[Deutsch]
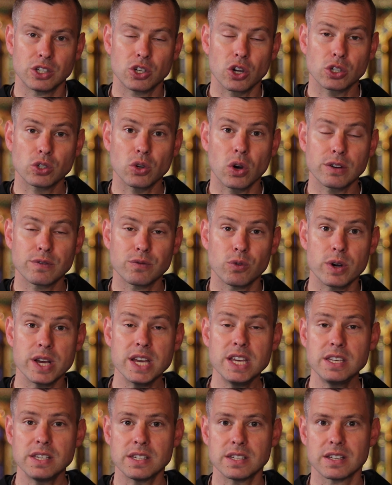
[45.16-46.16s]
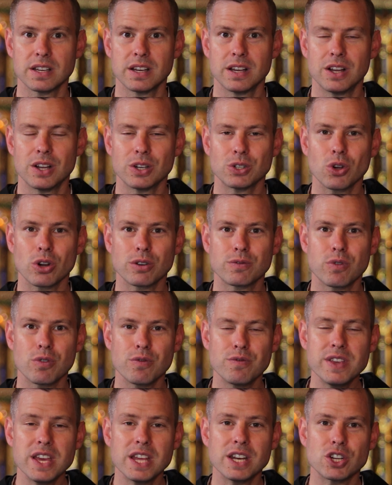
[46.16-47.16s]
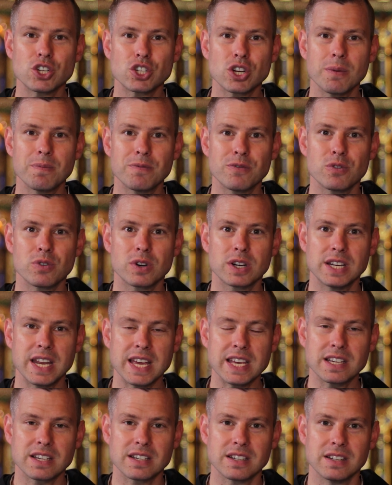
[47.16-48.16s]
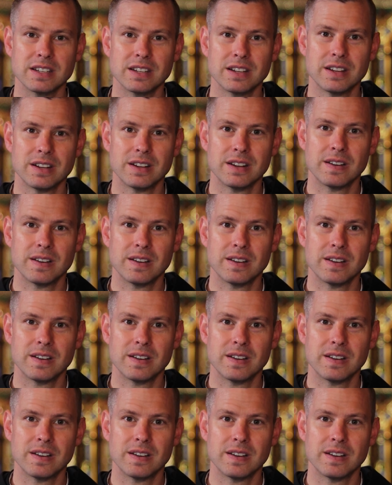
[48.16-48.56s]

Doch dort, wo ich, dort, wo wir die Schöpfung knechten,